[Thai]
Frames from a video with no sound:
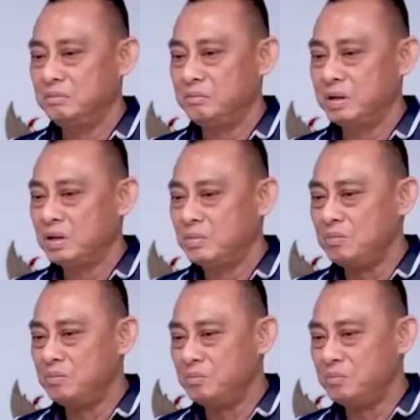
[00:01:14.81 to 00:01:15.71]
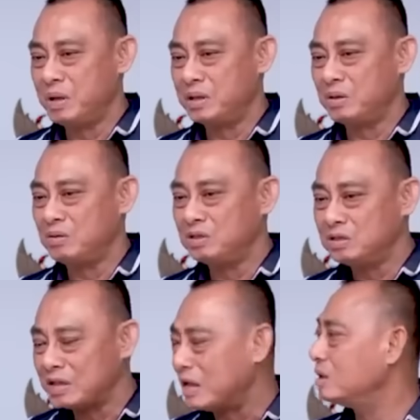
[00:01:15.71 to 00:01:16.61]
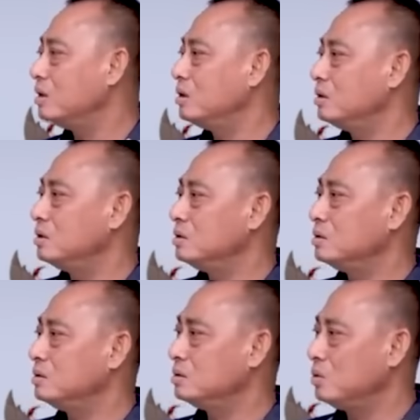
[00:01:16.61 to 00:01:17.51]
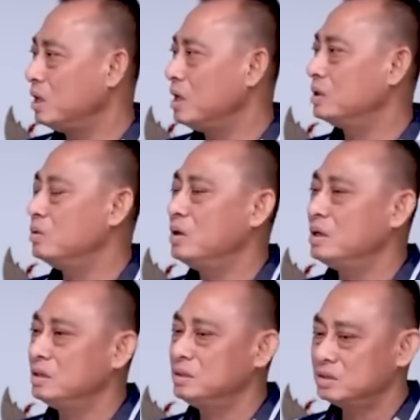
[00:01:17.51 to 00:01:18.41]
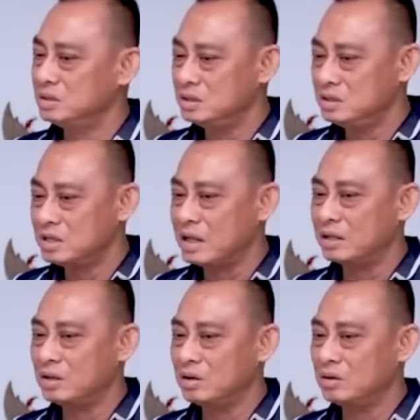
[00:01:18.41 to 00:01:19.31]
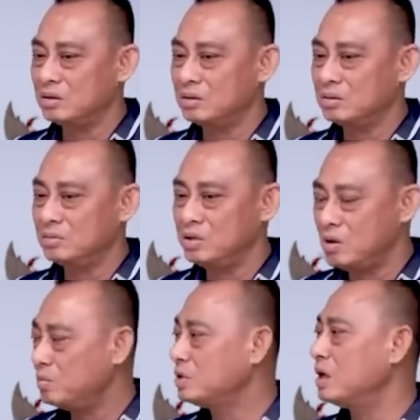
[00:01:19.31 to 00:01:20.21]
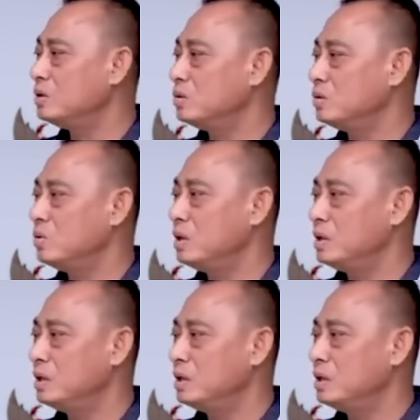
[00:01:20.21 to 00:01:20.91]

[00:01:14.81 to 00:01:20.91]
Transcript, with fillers: มันต้องมันต้องซื่อสัตย์ต่อตัวเองด้วย ซื่อสัตย์ต่อพี่น้องประชาชนด้วย